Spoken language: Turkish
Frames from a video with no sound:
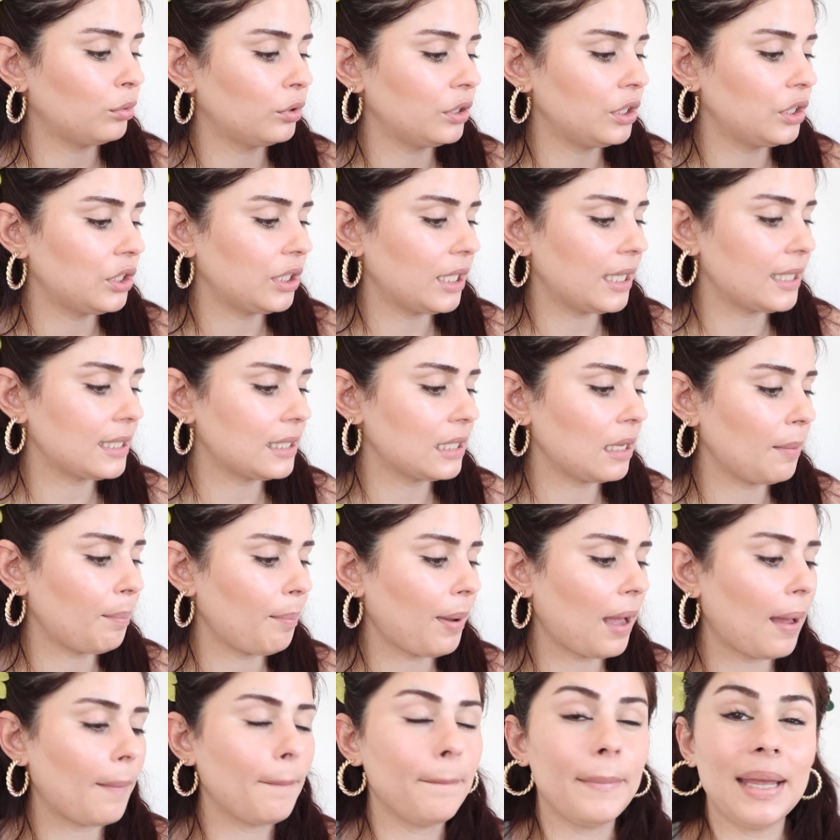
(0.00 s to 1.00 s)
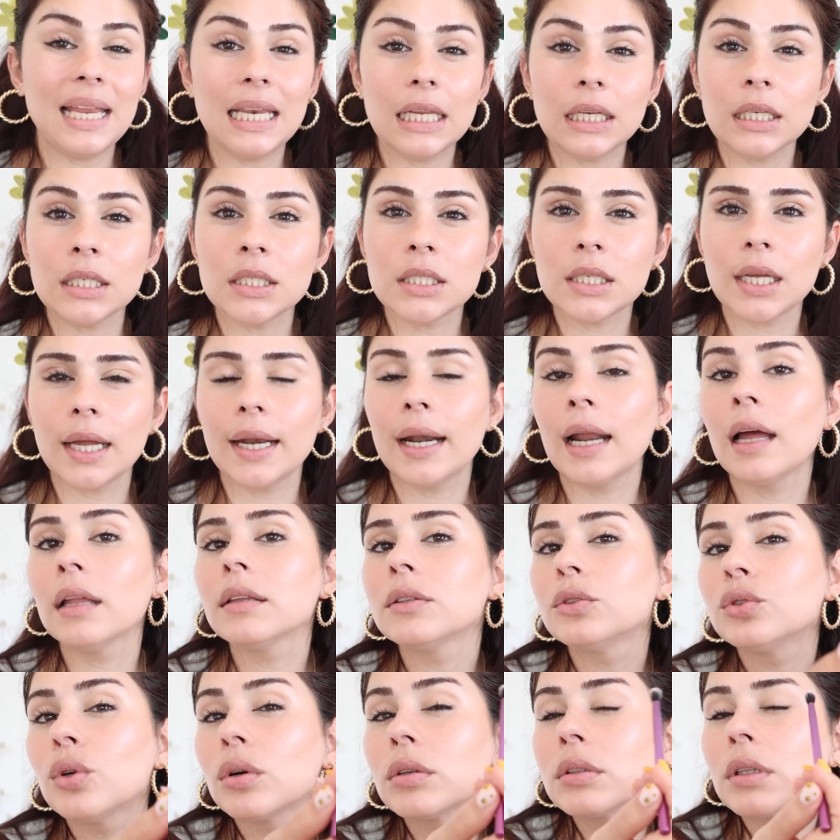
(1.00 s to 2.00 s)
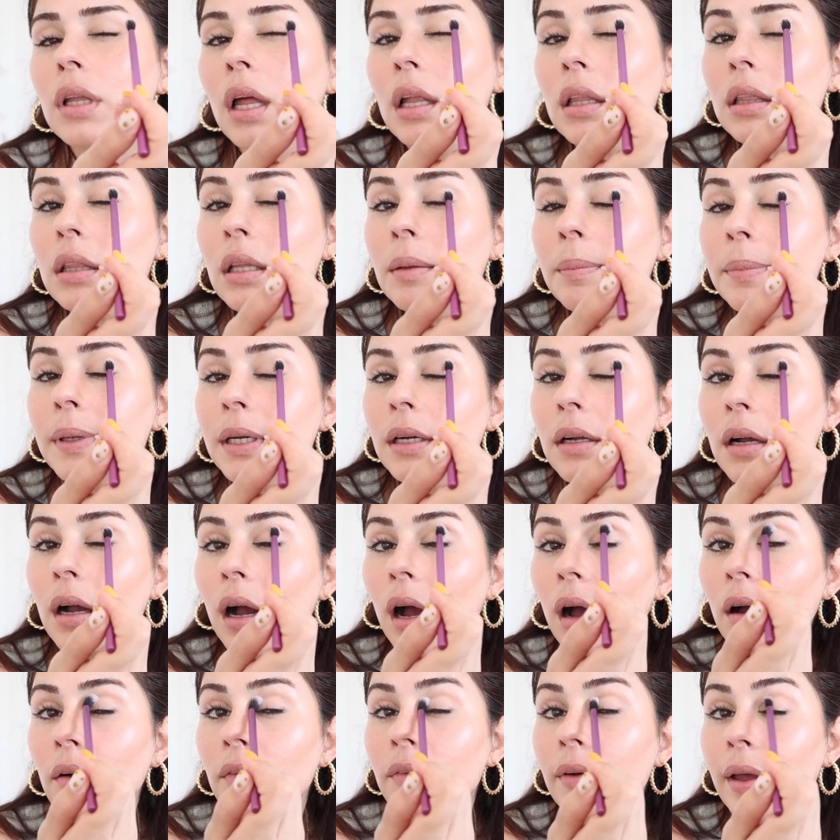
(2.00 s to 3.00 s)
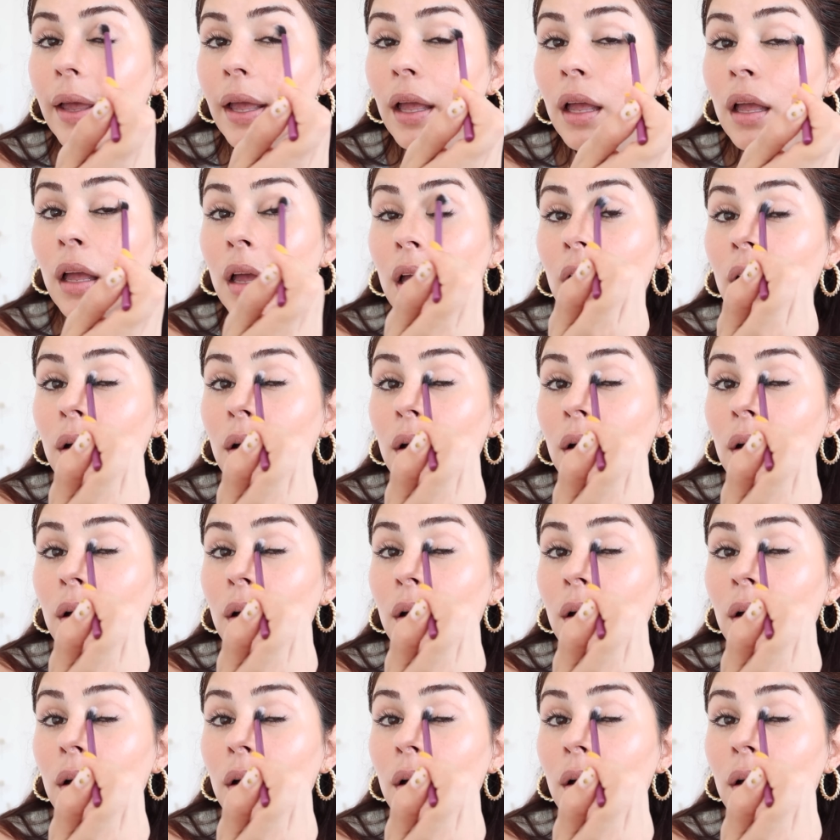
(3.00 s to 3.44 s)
Bu içerisinde pembelik içeren çok tatlı bir kahve.